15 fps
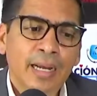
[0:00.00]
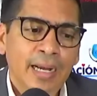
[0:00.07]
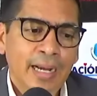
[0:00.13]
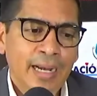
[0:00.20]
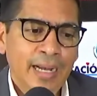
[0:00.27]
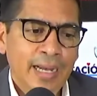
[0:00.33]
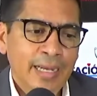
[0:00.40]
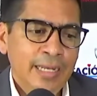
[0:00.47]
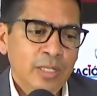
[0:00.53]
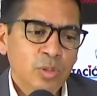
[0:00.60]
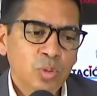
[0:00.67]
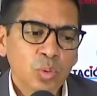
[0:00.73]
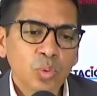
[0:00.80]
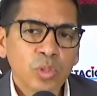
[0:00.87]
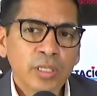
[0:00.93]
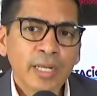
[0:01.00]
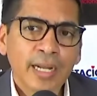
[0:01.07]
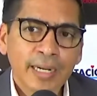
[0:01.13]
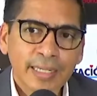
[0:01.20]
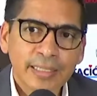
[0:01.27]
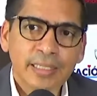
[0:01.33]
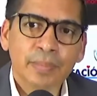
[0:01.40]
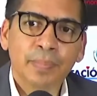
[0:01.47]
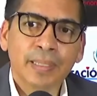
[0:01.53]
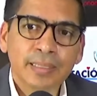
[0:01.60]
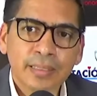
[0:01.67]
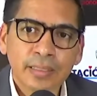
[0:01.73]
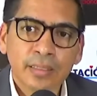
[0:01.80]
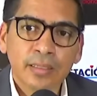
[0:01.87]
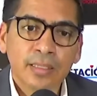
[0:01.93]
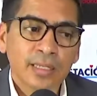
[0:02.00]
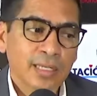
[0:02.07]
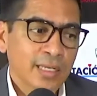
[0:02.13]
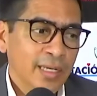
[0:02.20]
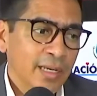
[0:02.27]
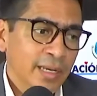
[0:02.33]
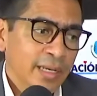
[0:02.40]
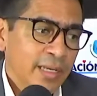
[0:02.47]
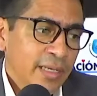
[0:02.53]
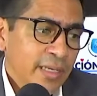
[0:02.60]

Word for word: a estudiar a ese paciente que